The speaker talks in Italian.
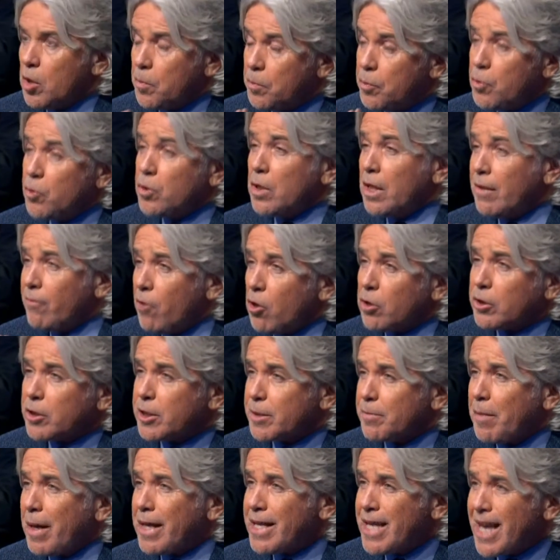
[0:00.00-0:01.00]
più delle volte
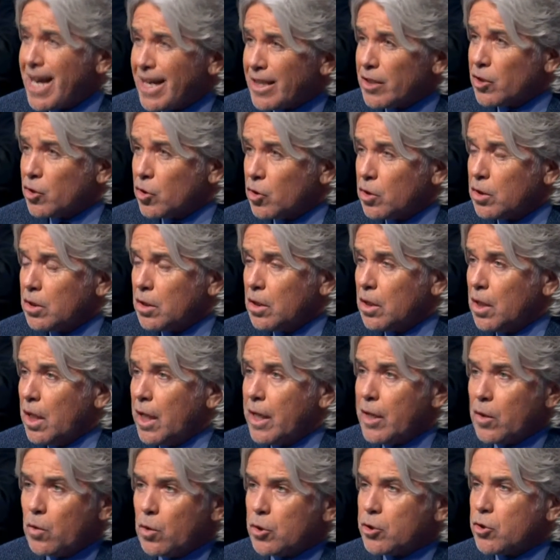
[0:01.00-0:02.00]
sbagliando. E
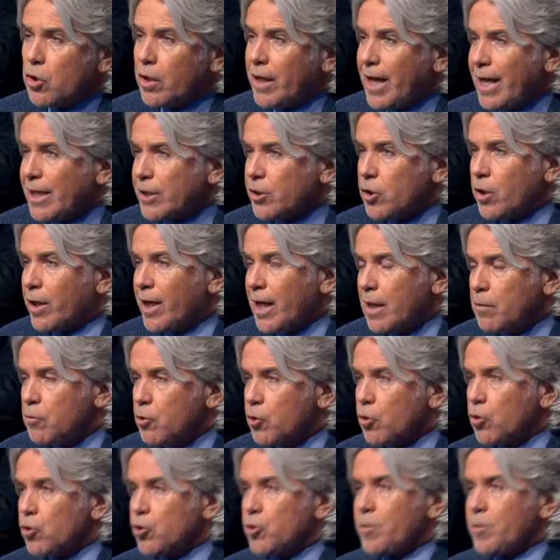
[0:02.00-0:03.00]
in questo caso è clamoroso